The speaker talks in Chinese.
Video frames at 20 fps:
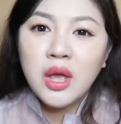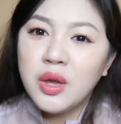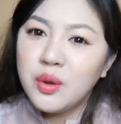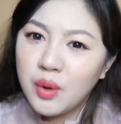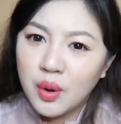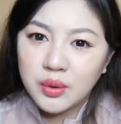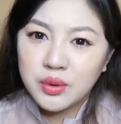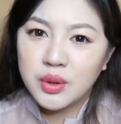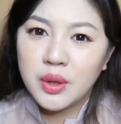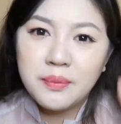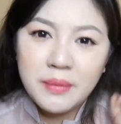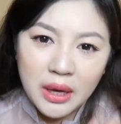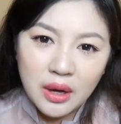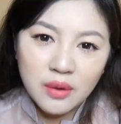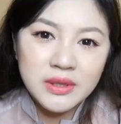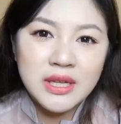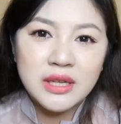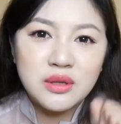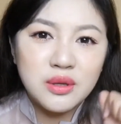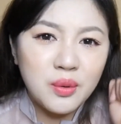因为我觉得玫
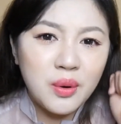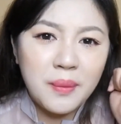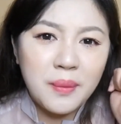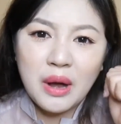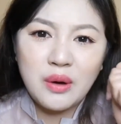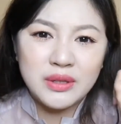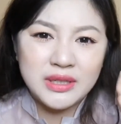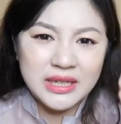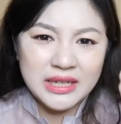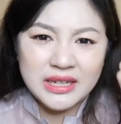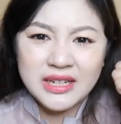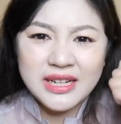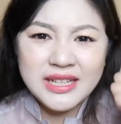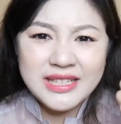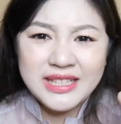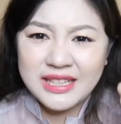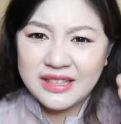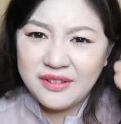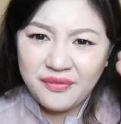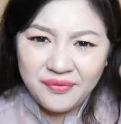红色就会把我整个人
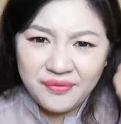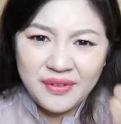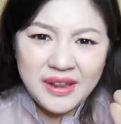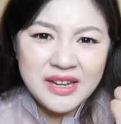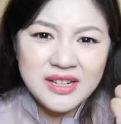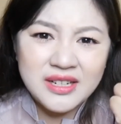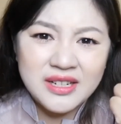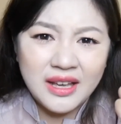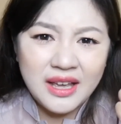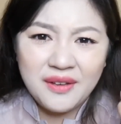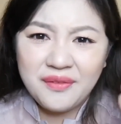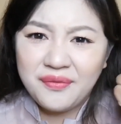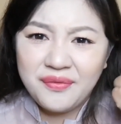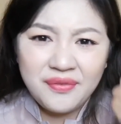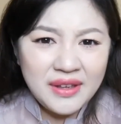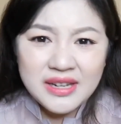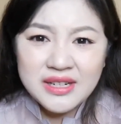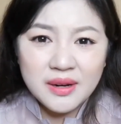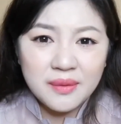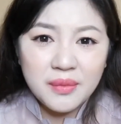显得非常黑，
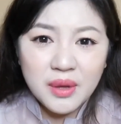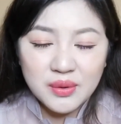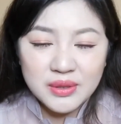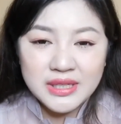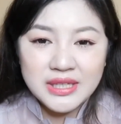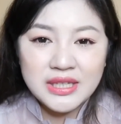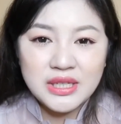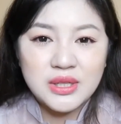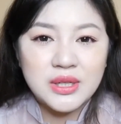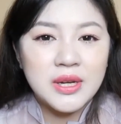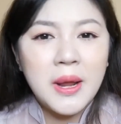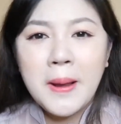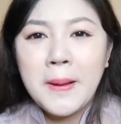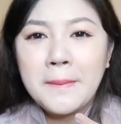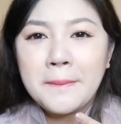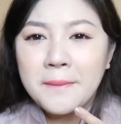非常没有气质。